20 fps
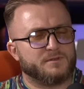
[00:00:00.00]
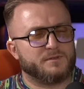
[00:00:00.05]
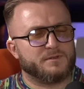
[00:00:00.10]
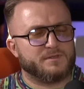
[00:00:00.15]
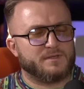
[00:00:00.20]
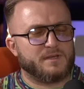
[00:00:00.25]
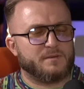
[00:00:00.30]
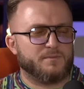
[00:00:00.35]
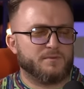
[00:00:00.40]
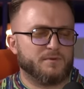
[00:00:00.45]
to
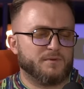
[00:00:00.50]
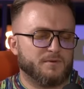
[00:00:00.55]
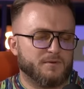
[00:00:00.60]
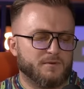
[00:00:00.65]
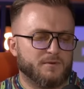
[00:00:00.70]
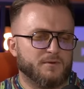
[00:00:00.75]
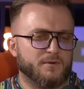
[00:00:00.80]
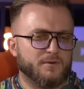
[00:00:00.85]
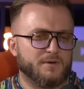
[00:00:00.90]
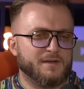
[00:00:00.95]
jest jakby
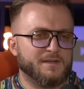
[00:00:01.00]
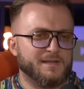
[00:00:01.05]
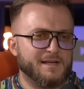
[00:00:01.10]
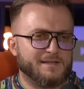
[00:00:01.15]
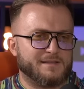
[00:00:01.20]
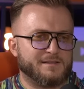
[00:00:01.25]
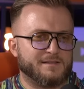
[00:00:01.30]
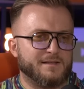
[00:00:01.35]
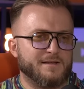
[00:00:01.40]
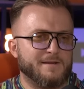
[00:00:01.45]
ok,
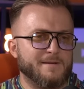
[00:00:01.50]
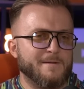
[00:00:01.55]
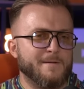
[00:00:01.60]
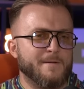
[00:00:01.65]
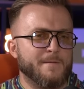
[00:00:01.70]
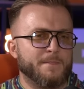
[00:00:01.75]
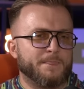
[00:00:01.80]
jasne, mm.